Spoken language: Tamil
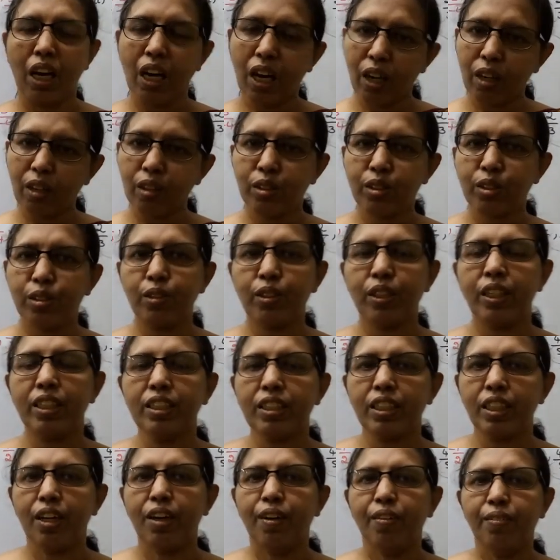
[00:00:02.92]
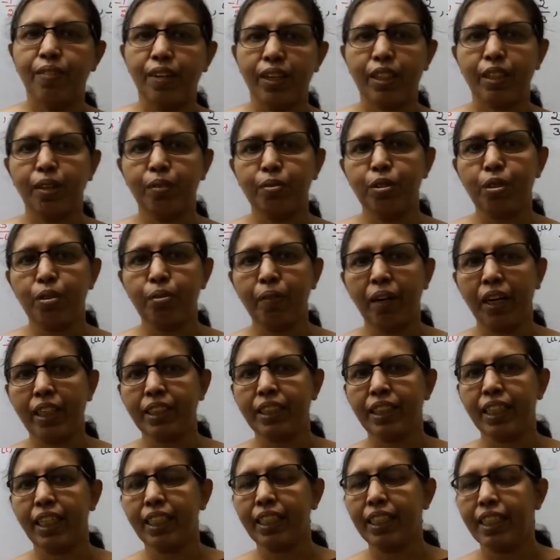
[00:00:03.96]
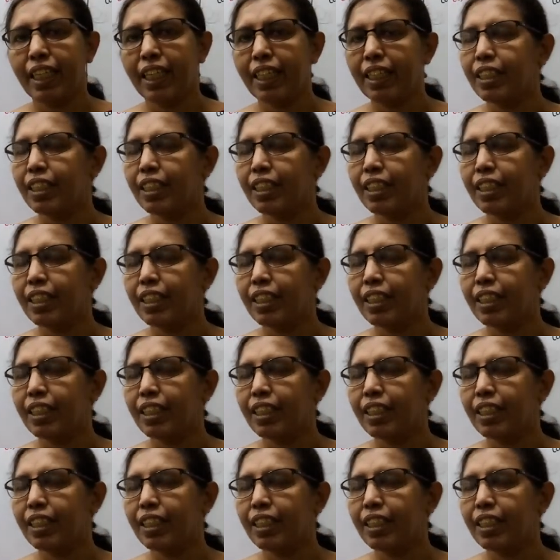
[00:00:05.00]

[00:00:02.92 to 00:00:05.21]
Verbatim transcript: ஹலோ ஸ்டூடெண்ட்ஸ் வெல்கம் டு மேக்ஸ் அண்ட்